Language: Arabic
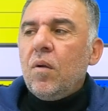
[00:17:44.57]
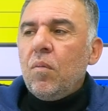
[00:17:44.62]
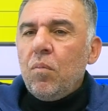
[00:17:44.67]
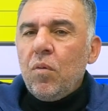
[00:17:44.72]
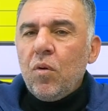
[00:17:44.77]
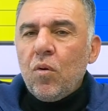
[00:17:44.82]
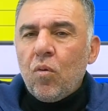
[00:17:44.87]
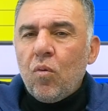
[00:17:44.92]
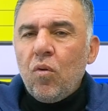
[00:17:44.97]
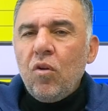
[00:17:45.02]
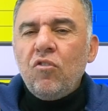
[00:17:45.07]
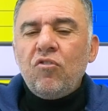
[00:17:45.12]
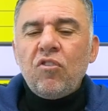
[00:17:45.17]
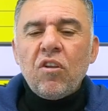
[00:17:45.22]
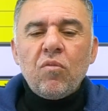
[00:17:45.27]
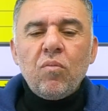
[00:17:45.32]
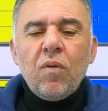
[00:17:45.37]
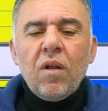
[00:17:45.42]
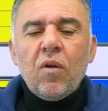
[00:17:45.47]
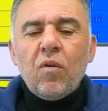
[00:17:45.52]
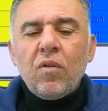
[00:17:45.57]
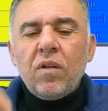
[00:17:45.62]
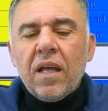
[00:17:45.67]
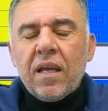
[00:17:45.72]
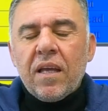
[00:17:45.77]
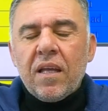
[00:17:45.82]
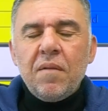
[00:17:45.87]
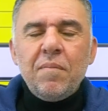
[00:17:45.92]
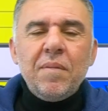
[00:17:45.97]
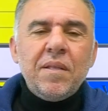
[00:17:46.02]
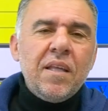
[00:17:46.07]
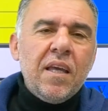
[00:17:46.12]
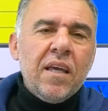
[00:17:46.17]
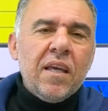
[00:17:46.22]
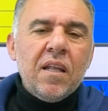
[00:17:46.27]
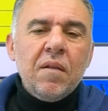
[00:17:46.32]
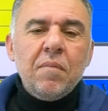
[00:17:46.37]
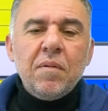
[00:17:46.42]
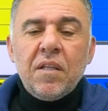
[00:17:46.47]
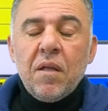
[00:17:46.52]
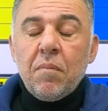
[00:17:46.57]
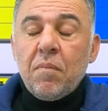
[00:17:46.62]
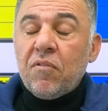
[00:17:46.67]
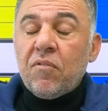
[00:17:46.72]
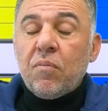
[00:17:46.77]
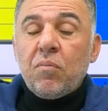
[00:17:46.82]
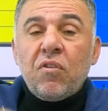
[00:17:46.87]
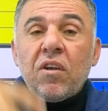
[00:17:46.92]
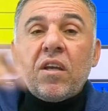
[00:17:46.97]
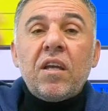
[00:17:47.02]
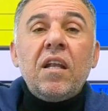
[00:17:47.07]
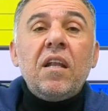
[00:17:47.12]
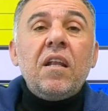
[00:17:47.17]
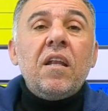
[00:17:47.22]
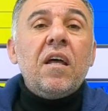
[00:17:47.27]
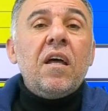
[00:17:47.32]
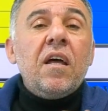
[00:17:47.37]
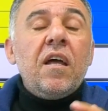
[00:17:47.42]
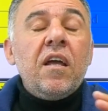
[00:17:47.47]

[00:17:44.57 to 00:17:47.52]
من كل جدول خذ لك كلمتين كلمتين بس بشكل